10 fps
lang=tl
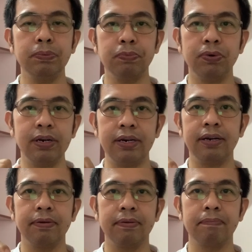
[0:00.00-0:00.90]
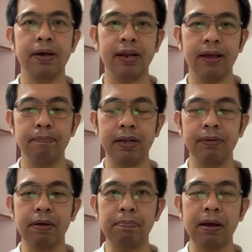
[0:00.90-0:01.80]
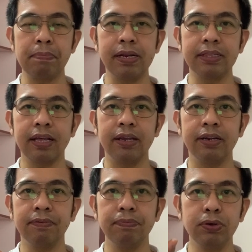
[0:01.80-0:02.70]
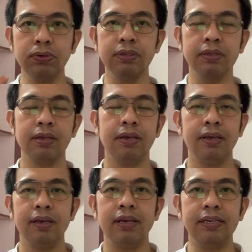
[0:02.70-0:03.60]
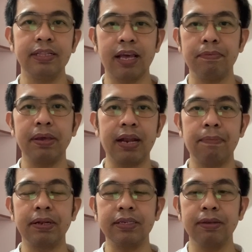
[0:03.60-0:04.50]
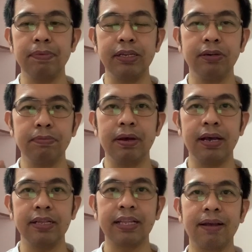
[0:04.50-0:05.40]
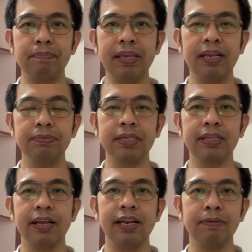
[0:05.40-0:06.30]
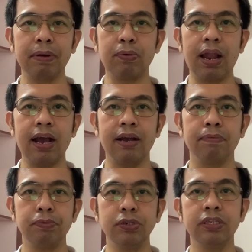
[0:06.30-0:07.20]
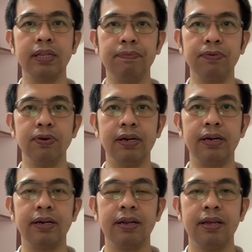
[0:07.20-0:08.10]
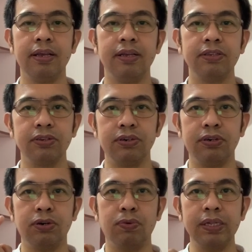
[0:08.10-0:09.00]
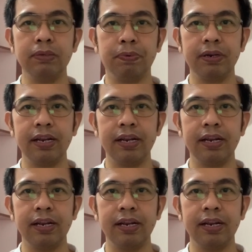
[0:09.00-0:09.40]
puller para pag magpapalit tayo ng fuse, hindi tayo mahirapan kasi medyo ma mahirap siyang tanggalin pag wala kang fuse na puller. So, watch for the